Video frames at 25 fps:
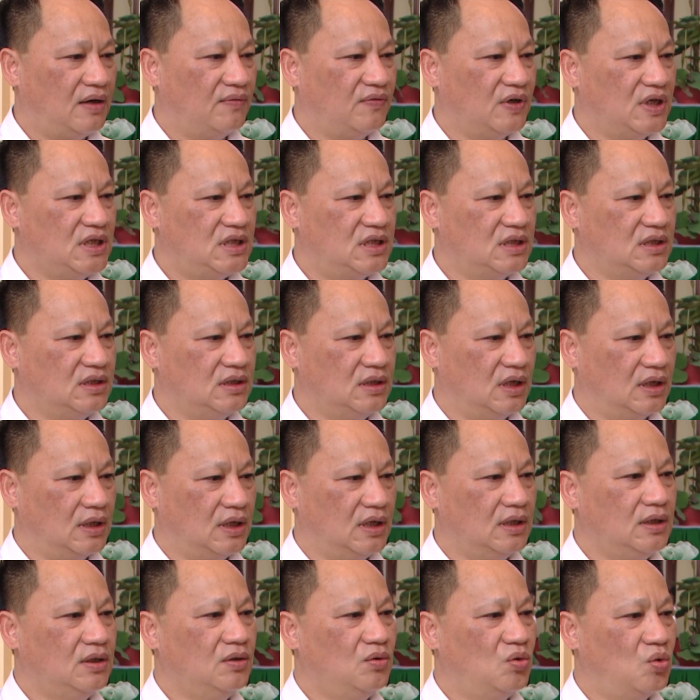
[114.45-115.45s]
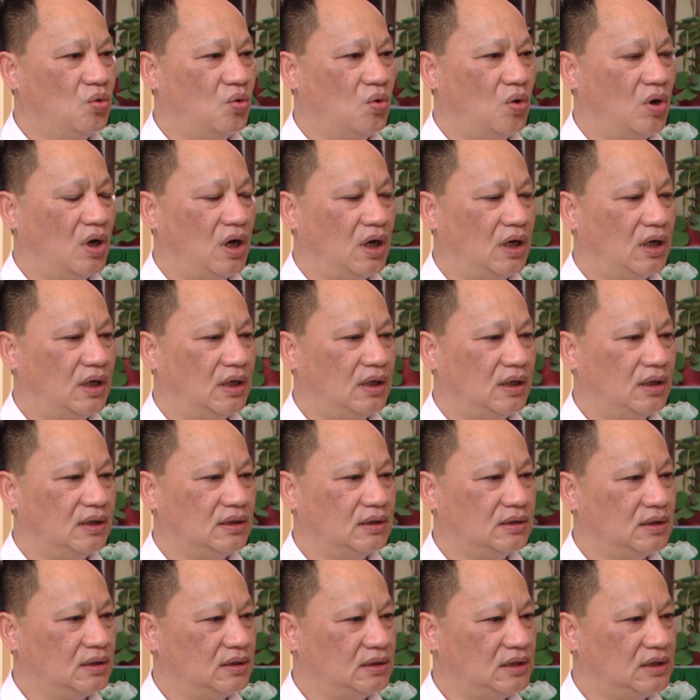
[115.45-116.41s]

với sự hưởng ứng của